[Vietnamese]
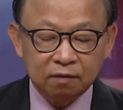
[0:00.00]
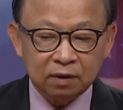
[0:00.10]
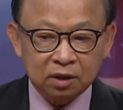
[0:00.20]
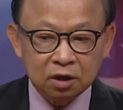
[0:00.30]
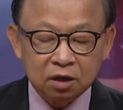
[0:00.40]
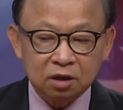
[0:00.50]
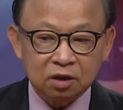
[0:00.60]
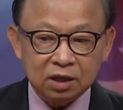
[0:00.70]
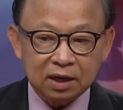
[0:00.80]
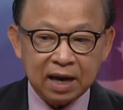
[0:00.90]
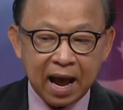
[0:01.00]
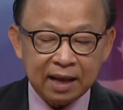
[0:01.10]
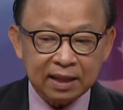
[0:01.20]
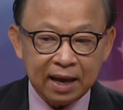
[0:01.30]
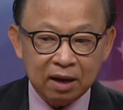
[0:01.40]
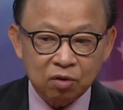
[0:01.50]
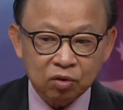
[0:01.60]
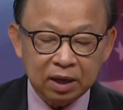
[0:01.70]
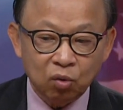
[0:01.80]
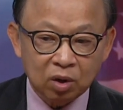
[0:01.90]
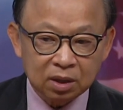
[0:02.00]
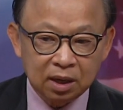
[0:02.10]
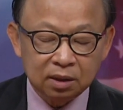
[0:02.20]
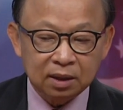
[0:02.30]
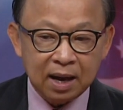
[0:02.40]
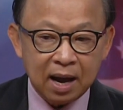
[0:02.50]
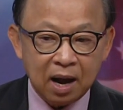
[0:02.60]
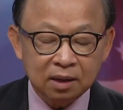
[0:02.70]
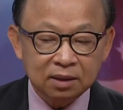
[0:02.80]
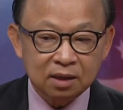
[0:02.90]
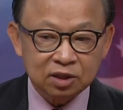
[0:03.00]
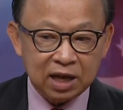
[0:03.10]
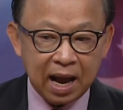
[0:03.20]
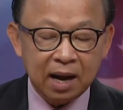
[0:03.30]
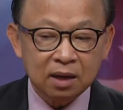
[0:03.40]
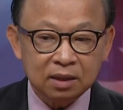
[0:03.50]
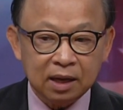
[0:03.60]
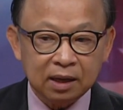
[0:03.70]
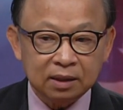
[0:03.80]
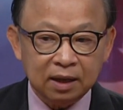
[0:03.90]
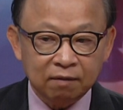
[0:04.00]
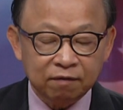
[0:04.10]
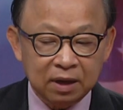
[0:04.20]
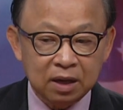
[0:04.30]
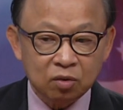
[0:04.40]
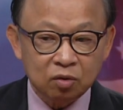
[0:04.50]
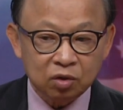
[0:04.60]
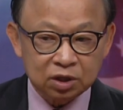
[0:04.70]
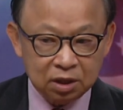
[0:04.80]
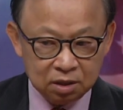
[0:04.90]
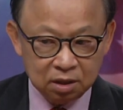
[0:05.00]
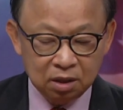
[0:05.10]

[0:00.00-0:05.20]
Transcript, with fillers: và thường nó sẽ trả theo cái luật định đã ấn định sẵn về cái tiền phí của luật sư.